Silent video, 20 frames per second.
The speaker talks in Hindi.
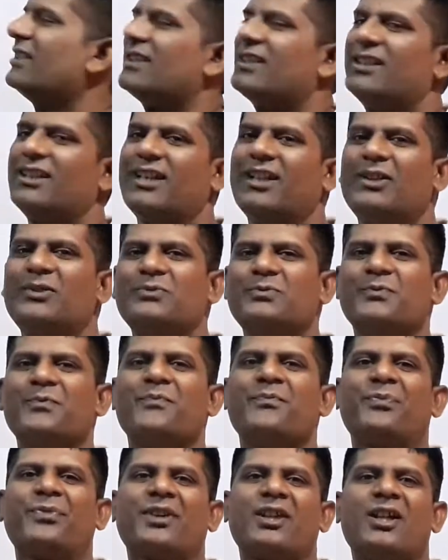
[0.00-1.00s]
लेकर के आया हूँ
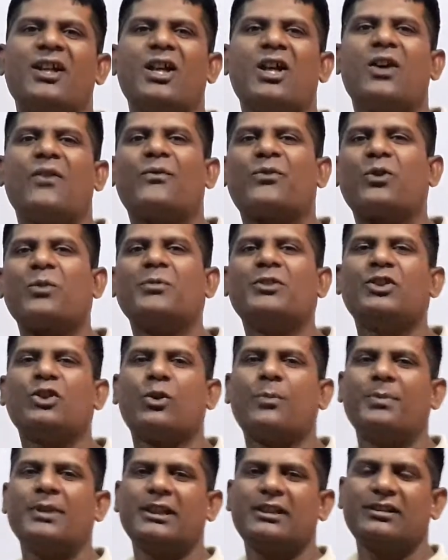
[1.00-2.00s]
फ्रॉम द
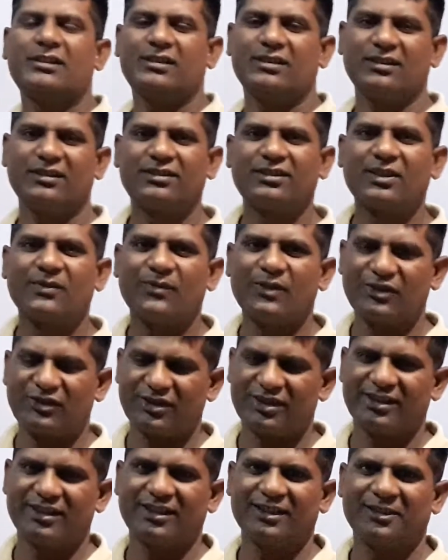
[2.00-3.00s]
टॉपिक सरफेस
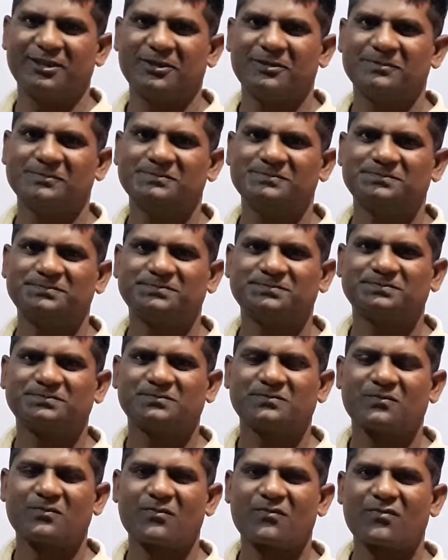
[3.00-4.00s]

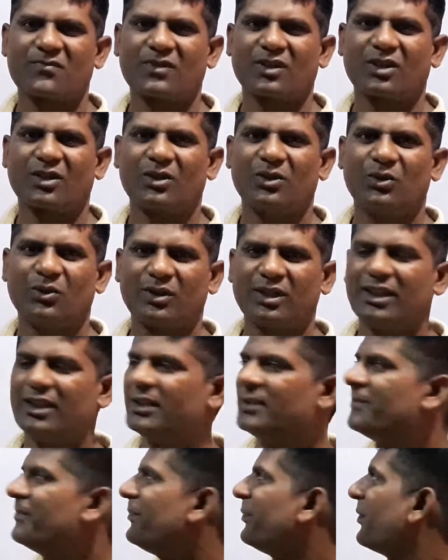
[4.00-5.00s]
इंटीग्रल ओके
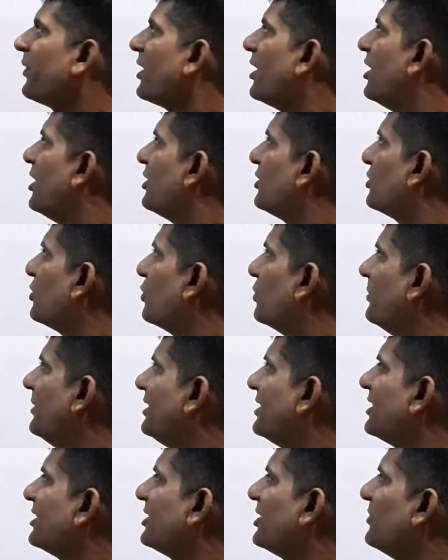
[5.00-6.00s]
तो
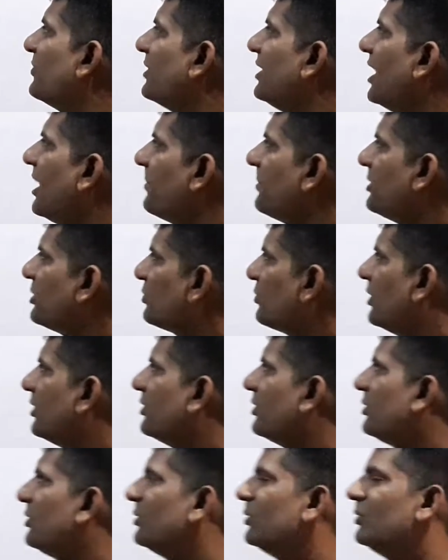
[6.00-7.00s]
उम्मीद करता हूँ कि आप इस
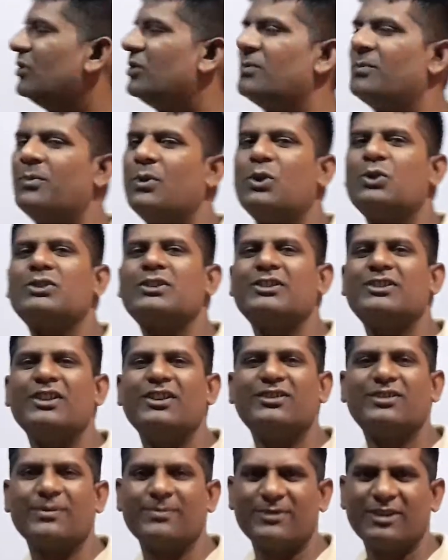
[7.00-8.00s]
क्वेश्चन को बहुत अच्छे
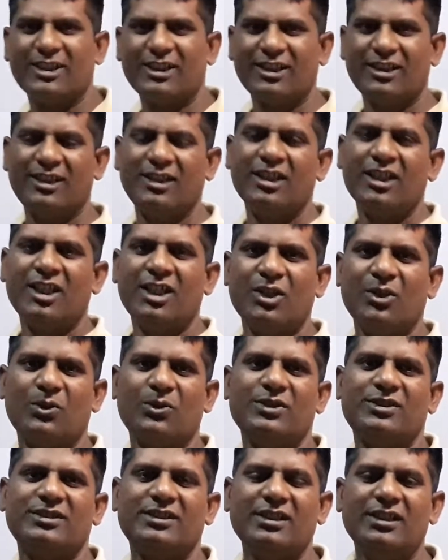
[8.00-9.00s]
समझेंगे
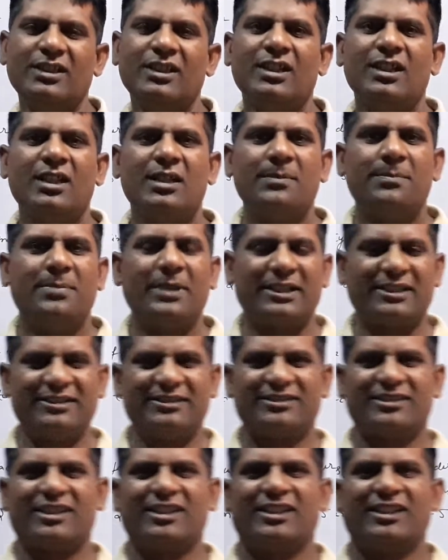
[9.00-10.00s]
और इसकी
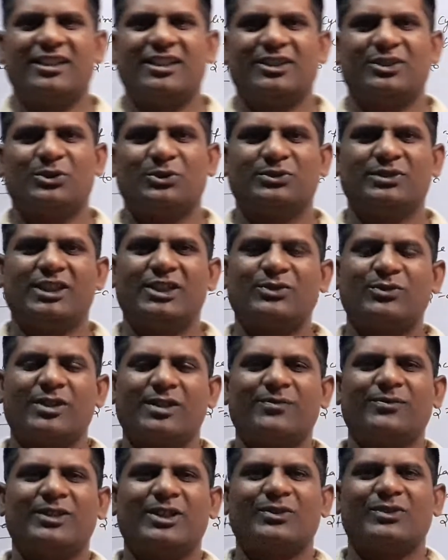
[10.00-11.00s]
प्रैक्टिस करेंगे तो चलिए
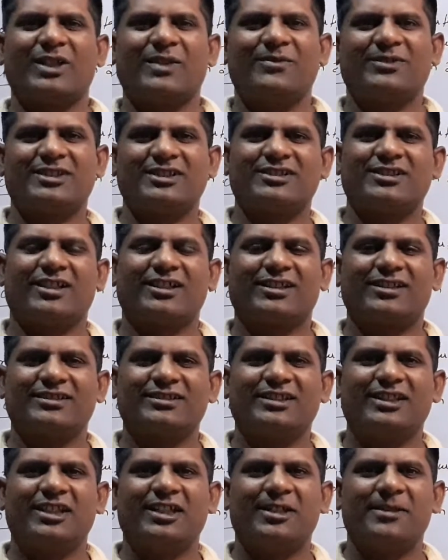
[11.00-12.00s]
फ्रेंड्स विदाउट टाइम से स्टार्ट
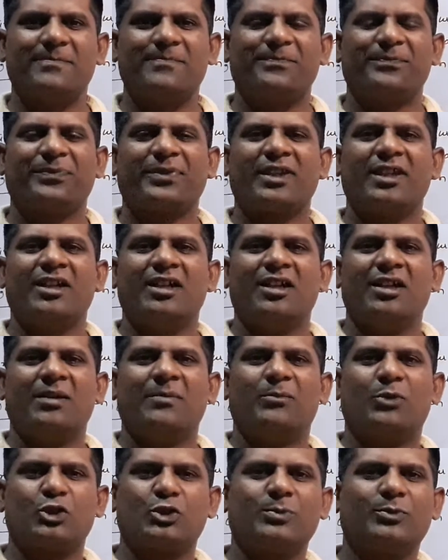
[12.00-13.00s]
करते हैं
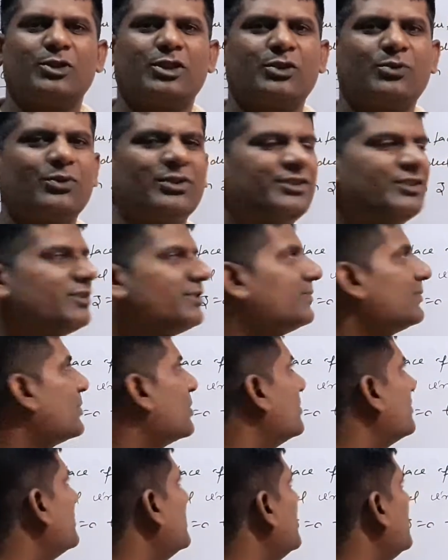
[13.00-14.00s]
मोस्ट इंपॉर्टेंट क्वेश्चन
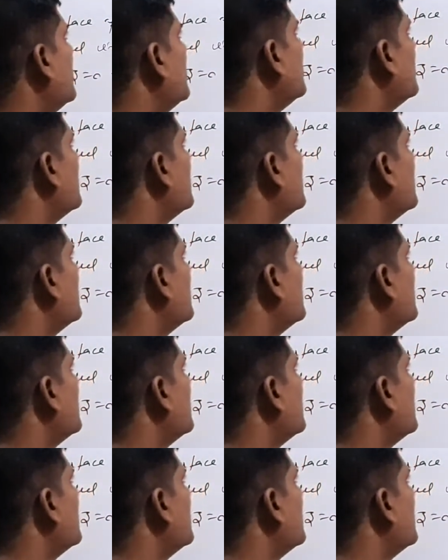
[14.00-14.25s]
फ्रॉम दी